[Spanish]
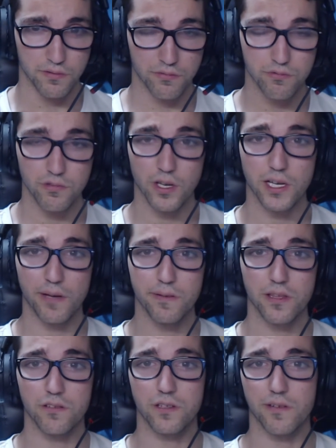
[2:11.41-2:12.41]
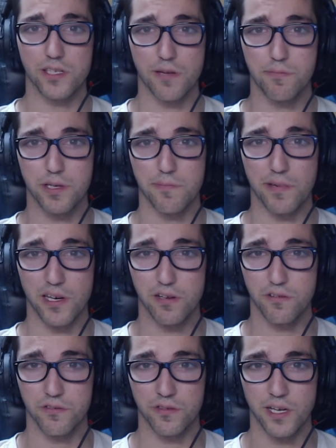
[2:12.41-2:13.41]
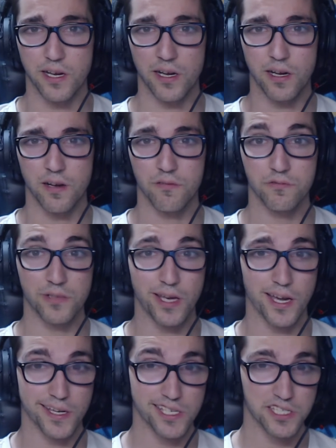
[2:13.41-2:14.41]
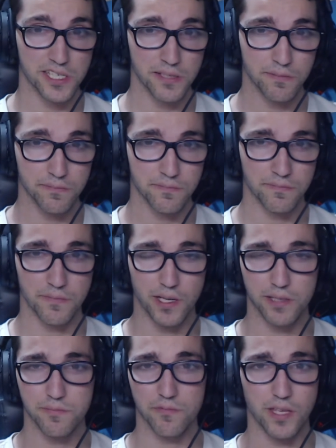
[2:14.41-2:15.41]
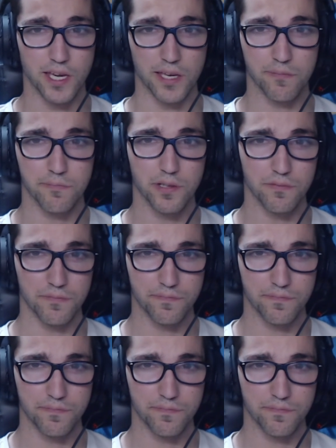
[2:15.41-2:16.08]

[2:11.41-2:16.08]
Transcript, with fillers: Tú lógicamente no te vas a preparar contra una Grisky, ¿vale? Muy ejemplo.